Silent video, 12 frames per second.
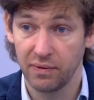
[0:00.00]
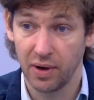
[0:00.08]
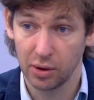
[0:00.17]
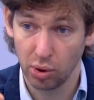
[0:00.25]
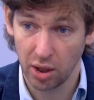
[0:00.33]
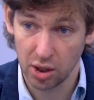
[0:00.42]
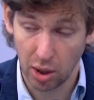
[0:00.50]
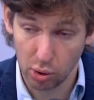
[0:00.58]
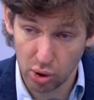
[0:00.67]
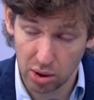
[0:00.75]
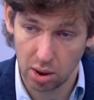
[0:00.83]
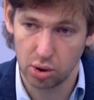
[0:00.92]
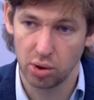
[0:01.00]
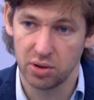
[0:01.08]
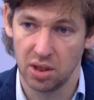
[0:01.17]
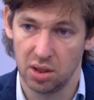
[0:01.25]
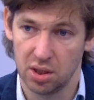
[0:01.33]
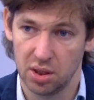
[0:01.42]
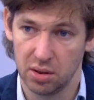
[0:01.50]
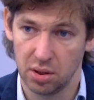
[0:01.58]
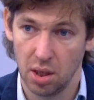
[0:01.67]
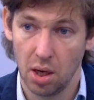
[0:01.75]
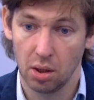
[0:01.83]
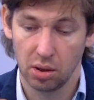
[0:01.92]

в которые хочет еще в центр жить.